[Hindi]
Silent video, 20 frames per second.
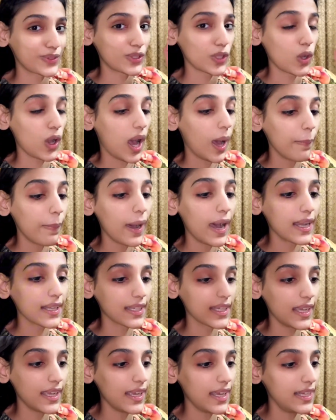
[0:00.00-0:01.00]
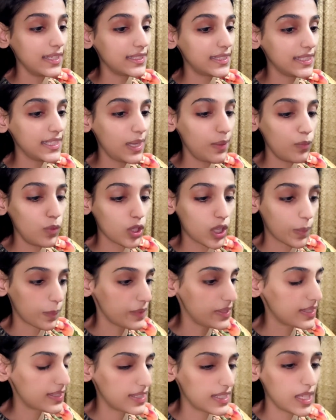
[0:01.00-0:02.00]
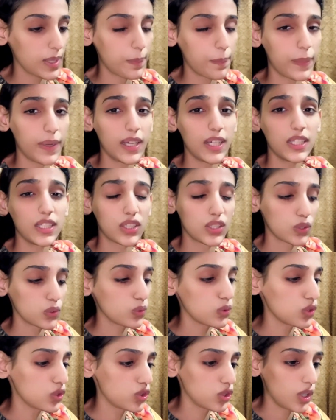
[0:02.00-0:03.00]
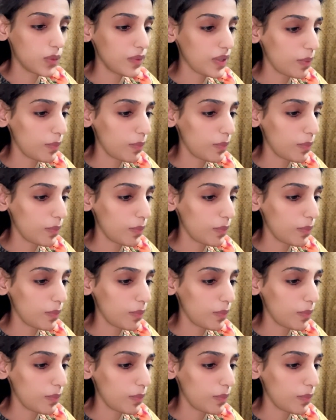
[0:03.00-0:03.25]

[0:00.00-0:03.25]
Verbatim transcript: तो अब आ गए हैं जी हम लोग अपने स्लीपर शूज जो भी